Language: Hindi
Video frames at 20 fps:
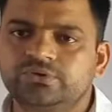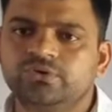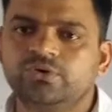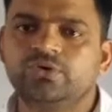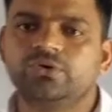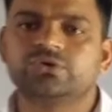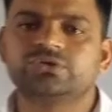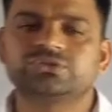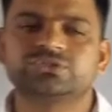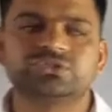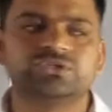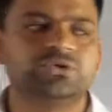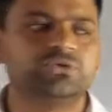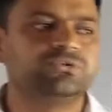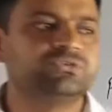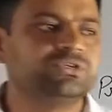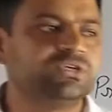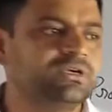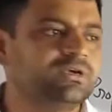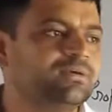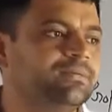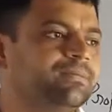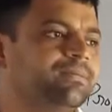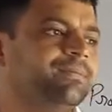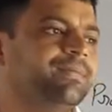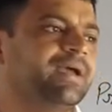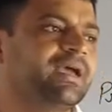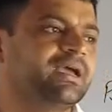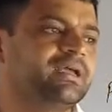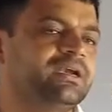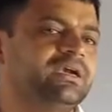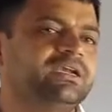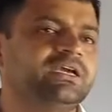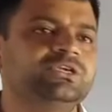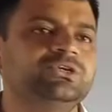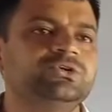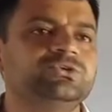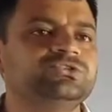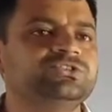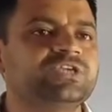हॉर्स यूज मैग्नेट
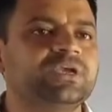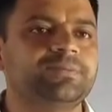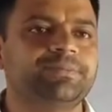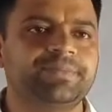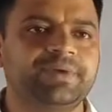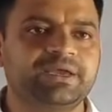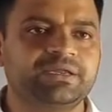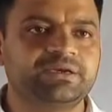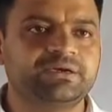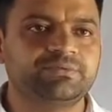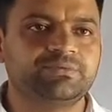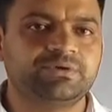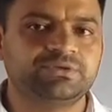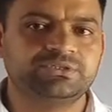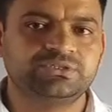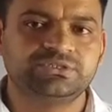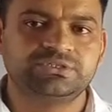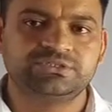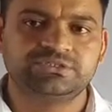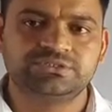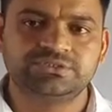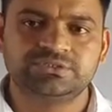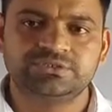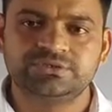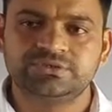यू शेप मैग्नेट बोल दीजिए